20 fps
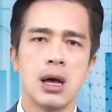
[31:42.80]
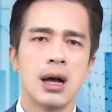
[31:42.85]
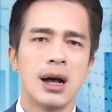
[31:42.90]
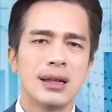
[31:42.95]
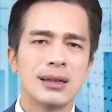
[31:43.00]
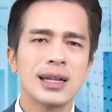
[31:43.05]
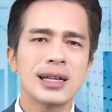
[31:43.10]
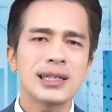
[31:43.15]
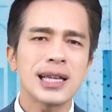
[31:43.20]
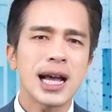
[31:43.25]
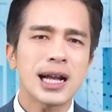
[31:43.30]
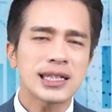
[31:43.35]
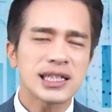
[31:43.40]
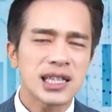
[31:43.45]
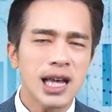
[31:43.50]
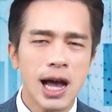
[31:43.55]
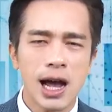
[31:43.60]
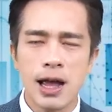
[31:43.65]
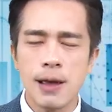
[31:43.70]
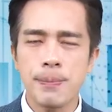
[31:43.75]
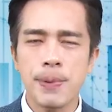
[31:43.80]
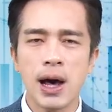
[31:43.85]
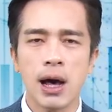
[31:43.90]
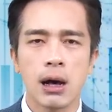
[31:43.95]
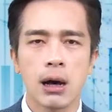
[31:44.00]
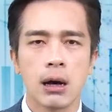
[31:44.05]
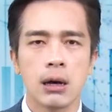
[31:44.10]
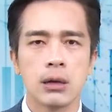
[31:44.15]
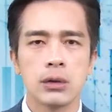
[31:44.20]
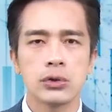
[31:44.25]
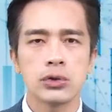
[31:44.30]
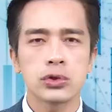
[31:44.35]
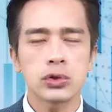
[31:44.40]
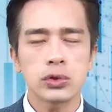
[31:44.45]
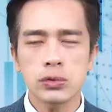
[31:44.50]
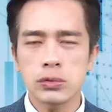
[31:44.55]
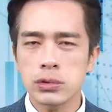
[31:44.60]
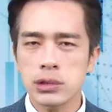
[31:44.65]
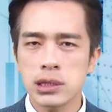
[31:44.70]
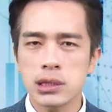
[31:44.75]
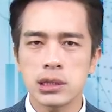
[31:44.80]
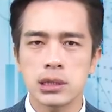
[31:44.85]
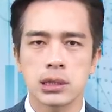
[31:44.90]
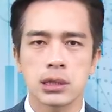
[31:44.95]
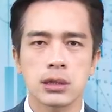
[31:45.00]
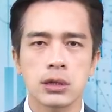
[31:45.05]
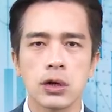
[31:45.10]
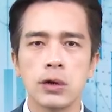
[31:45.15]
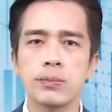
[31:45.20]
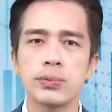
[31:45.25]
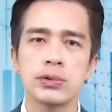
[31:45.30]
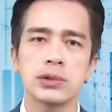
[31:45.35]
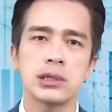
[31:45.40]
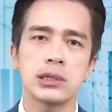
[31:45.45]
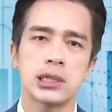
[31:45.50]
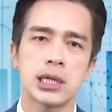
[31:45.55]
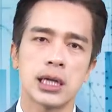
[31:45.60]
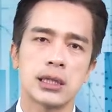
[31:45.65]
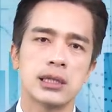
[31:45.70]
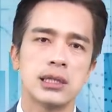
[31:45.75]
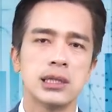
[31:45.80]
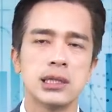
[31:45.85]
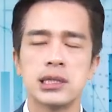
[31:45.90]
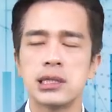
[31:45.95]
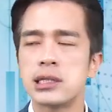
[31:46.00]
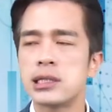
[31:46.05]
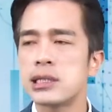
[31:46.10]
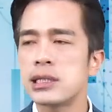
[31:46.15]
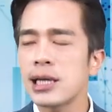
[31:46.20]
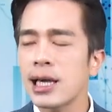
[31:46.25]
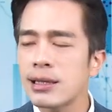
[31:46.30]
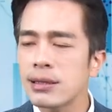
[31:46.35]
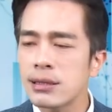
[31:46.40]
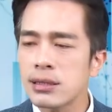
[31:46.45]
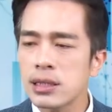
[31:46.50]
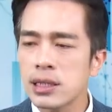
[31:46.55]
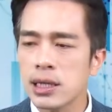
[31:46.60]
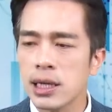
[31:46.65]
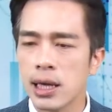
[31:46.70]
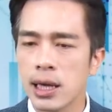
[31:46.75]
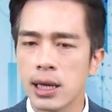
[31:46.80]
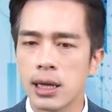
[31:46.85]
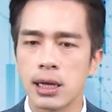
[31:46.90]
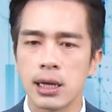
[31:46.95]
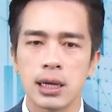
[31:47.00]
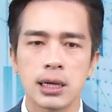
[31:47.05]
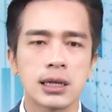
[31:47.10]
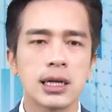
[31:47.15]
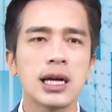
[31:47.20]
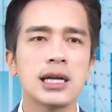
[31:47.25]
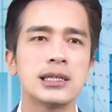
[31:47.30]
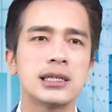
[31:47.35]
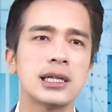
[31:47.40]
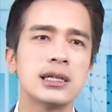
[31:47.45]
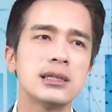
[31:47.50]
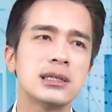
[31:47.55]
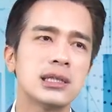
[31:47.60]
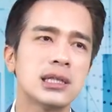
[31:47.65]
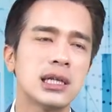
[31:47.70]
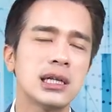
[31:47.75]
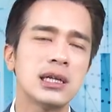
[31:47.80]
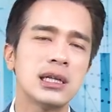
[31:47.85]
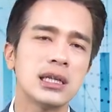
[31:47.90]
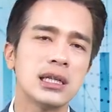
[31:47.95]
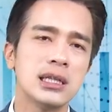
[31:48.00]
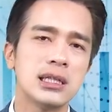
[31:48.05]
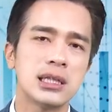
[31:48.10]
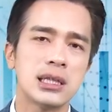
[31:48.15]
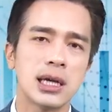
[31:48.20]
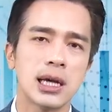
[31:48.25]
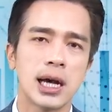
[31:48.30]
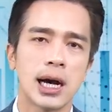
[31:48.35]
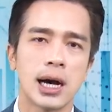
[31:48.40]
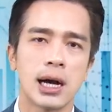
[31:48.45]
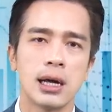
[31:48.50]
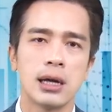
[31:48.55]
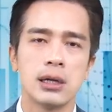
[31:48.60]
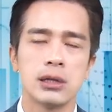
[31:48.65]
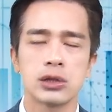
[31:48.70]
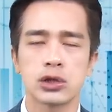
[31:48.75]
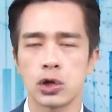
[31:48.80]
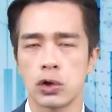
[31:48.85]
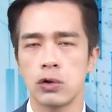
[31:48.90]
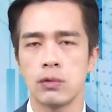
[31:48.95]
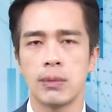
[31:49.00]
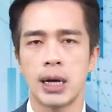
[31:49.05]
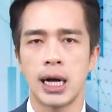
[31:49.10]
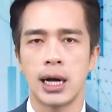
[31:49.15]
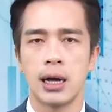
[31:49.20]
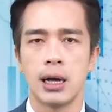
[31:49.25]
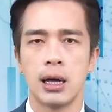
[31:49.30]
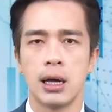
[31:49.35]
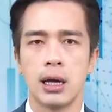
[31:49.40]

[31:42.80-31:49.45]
那在财报数字公布之前，先跌可以先清理一些啊筹码。